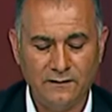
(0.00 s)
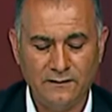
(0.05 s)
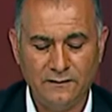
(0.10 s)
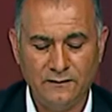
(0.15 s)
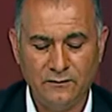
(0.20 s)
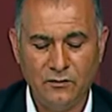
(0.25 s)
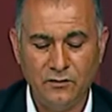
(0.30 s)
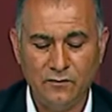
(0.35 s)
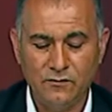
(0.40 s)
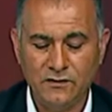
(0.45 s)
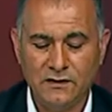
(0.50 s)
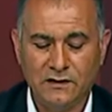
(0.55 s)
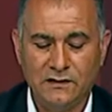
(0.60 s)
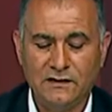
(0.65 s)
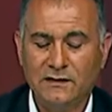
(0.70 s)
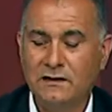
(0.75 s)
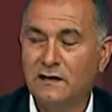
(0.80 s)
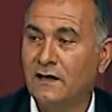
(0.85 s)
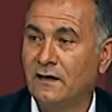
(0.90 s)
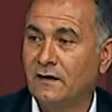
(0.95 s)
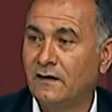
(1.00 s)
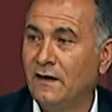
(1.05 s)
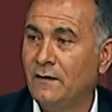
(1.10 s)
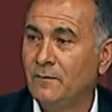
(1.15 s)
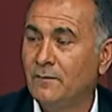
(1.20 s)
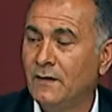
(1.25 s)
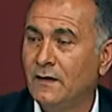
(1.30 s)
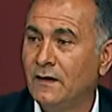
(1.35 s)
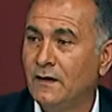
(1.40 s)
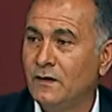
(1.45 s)
önümüzdeki yıllarda
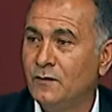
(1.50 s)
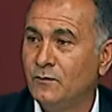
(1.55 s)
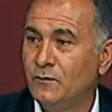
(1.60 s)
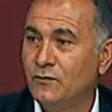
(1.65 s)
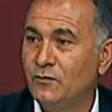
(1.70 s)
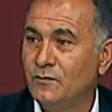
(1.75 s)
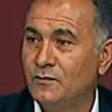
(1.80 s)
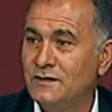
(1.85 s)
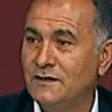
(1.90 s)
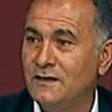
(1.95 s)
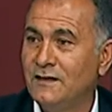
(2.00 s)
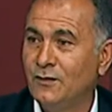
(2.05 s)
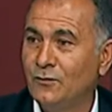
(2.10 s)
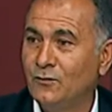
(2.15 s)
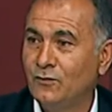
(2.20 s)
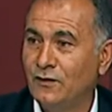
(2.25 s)
bunu biz yine